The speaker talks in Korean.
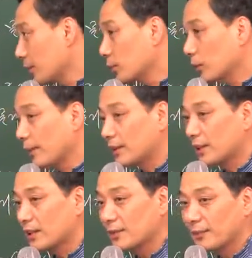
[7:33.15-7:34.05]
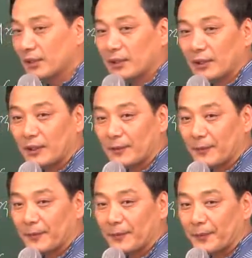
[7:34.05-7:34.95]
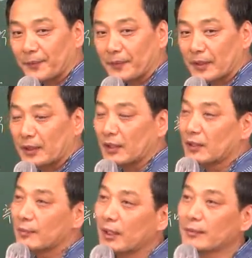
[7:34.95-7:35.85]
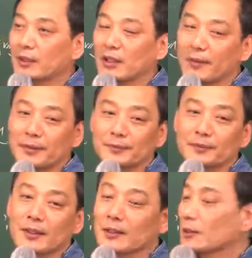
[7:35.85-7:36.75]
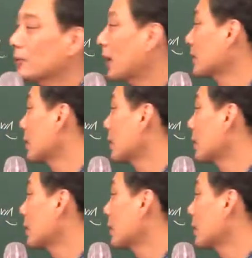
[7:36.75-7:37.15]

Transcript: 2개 맞지 않습니까? 그러니까 이 말은 뭔가 하면 우리 항상